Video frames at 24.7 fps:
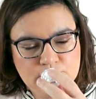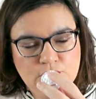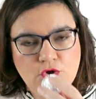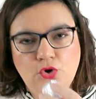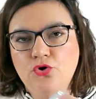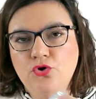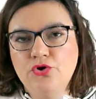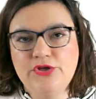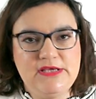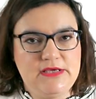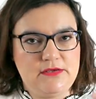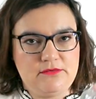
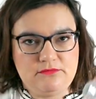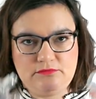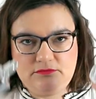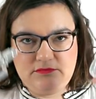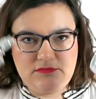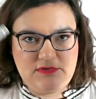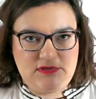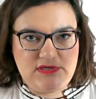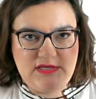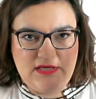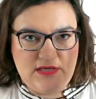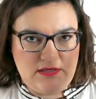Oye,
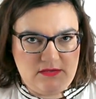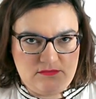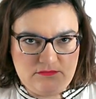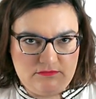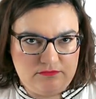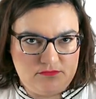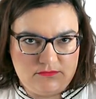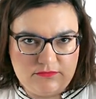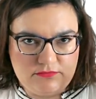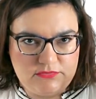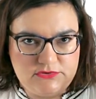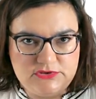que
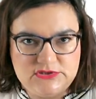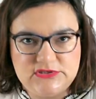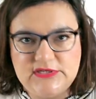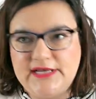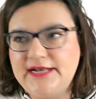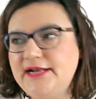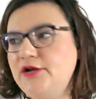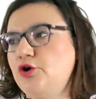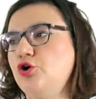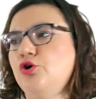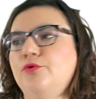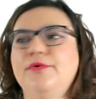si
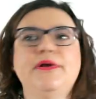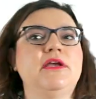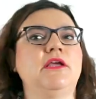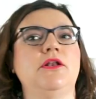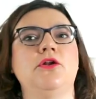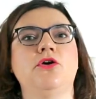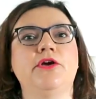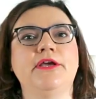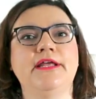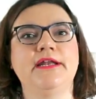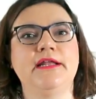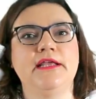eres joven y
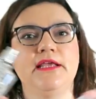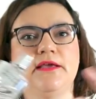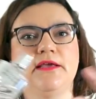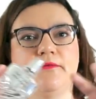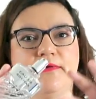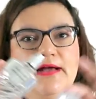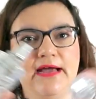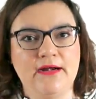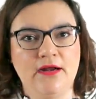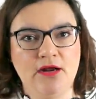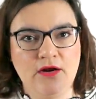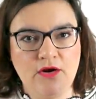lo quieres
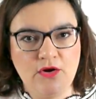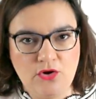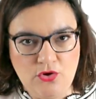llevar,